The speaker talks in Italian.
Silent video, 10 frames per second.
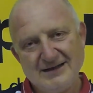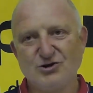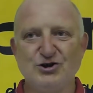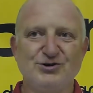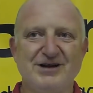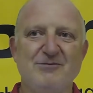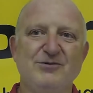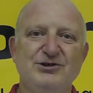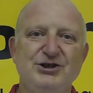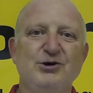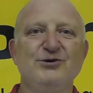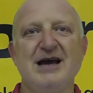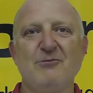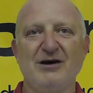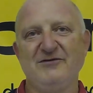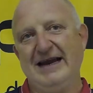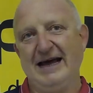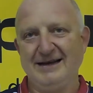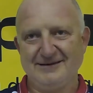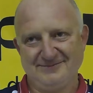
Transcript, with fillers: Adesso ci giochiamo, ci godiamo la finale.